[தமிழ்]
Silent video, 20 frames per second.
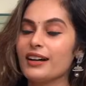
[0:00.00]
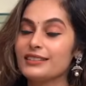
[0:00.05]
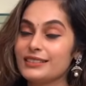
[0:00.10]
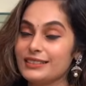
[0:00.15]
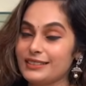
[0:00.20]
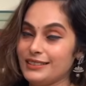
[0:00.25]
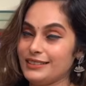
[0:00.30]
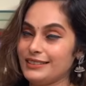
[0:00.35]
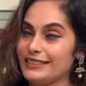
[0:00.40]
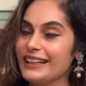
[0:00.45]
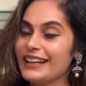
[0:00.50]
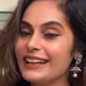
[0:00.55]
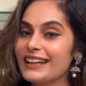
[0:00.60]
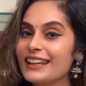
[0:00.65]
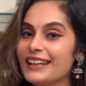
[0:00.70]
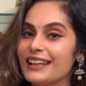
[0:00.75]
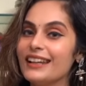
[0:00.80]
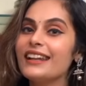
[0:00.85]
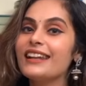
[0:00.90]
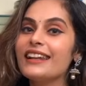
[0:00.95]
அது
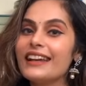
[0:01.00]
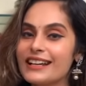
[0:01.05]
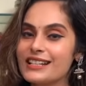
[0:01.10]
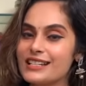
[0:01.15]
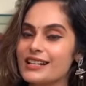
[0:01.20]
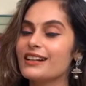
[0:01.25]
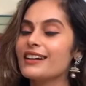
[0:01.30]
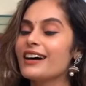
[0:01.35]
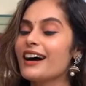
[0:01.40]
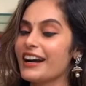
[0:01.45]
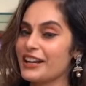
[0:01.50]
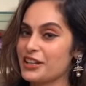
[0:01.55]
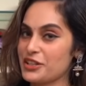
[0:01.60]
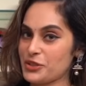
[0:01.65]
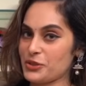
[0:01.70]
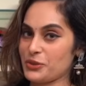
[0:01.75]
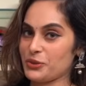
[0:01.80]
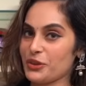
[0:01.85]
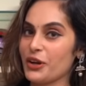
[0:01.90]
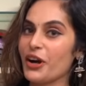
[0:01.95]
எண்ணெயில் லைட்டாக
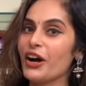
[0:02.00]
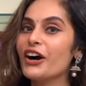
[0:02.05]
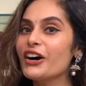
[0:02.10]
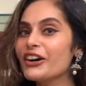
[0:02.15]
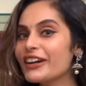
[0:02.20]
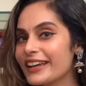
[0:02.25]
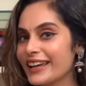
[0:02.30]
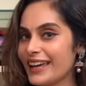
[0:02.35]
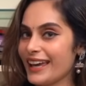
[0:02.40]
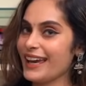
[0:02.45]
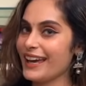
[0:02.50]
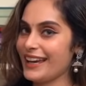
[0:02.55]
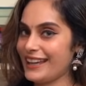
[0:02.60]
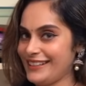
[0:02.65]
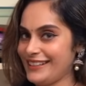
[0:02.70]
காயிட்டோம் ஓகே